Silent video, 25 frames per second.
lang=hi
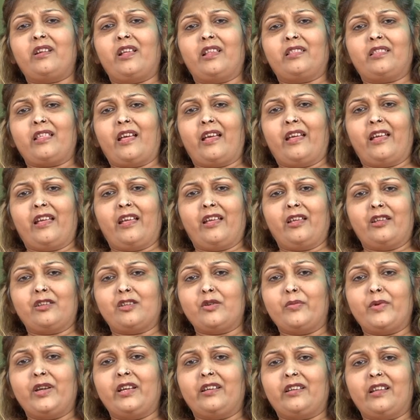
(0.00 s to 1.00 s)
रहता है
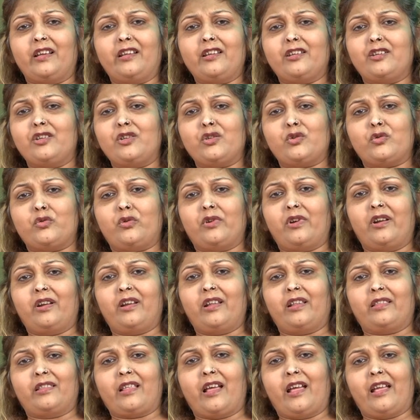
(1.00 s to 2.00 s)
जब इंटेलिजेंट स्टूडेंट
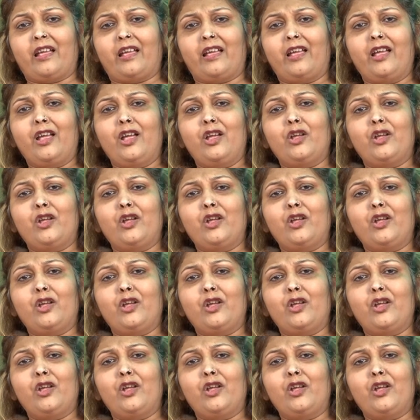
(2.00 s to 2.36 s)
रहता है